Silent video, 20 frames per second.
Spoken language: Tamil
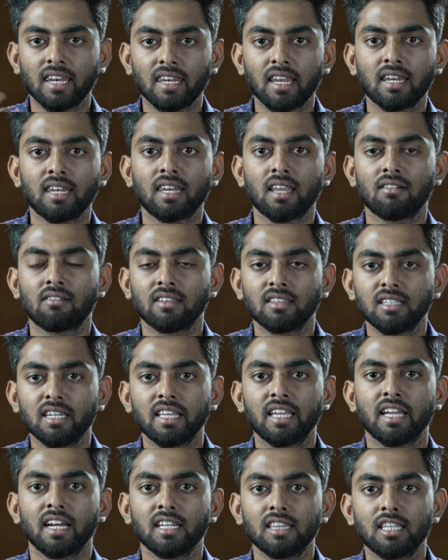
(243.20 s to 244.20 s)
என்னென்ன வந்து
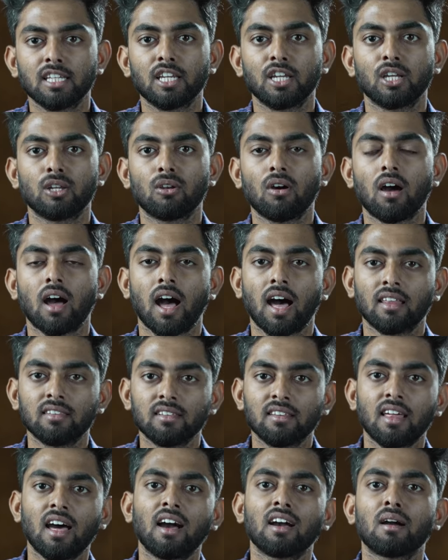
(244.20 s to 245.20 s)
நீங்கள் எடுத்துக்கிறீங்களோ
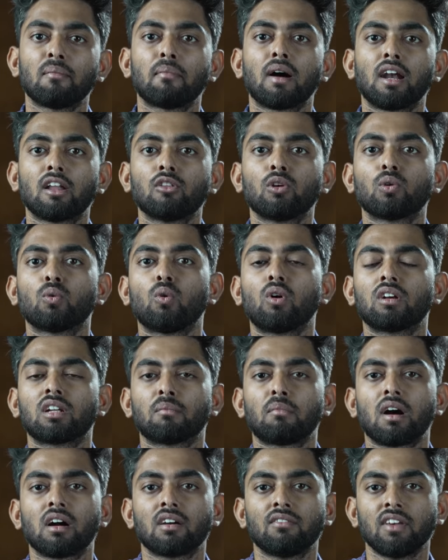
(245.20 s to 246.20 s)
அதுதான் அங்கே மனதோட
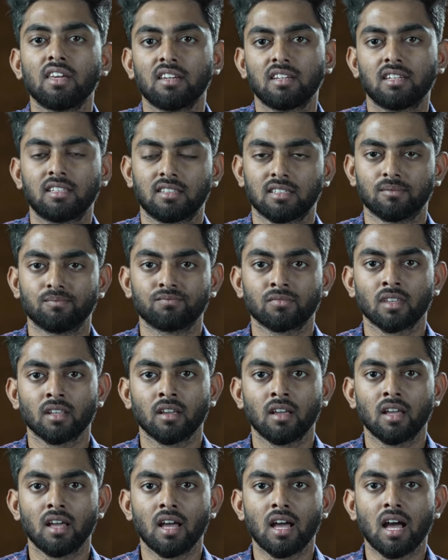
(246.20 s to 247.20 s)
ஓட்டமாகவே இருக்குது
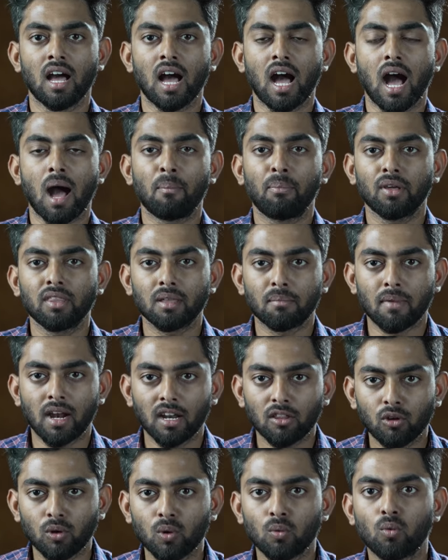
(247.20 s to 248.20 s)
அப்போ இந்த
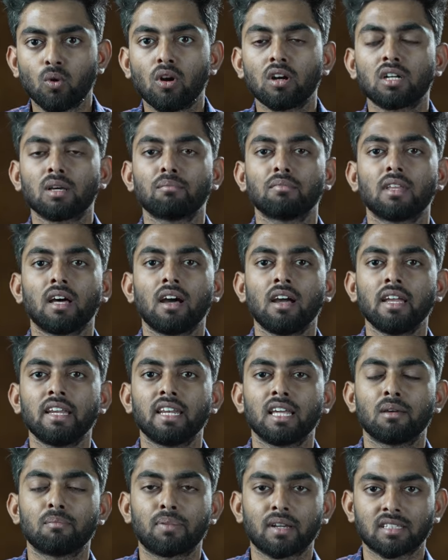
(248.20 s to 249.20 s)
மனதோட ஓட்டம் தான்
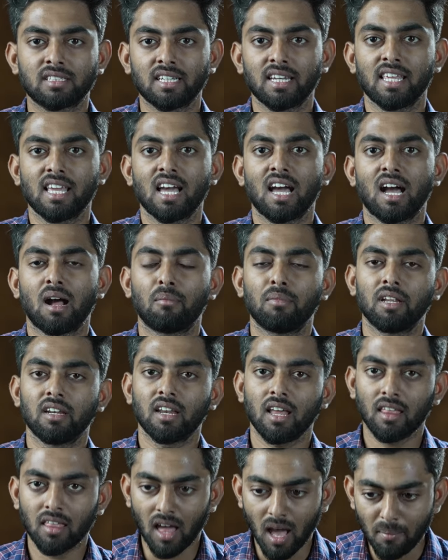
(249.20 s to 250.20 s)
இன்னைக்கு பிரச்சனையா
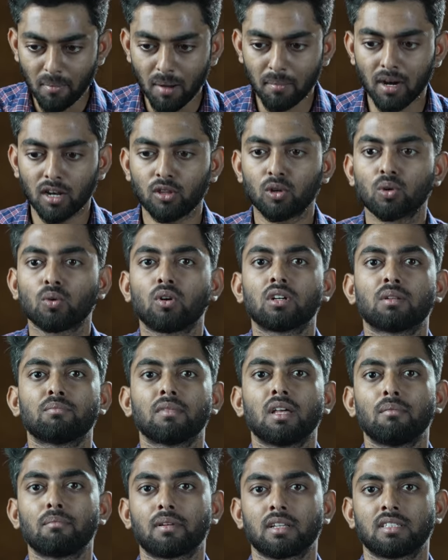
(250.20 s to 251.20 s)
அப்படின்னா ஆமாம் மனதோட
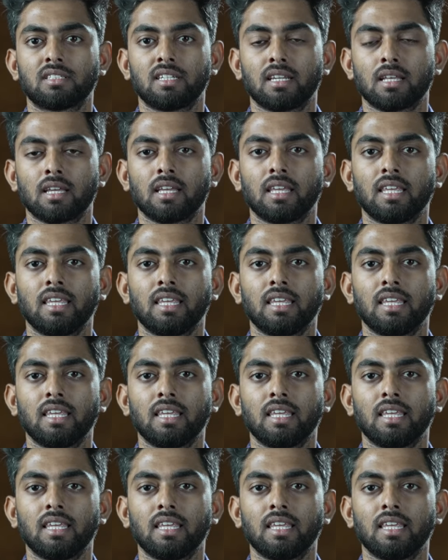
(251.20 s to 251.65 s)
ஓட்டம் தான் பிரச்சனை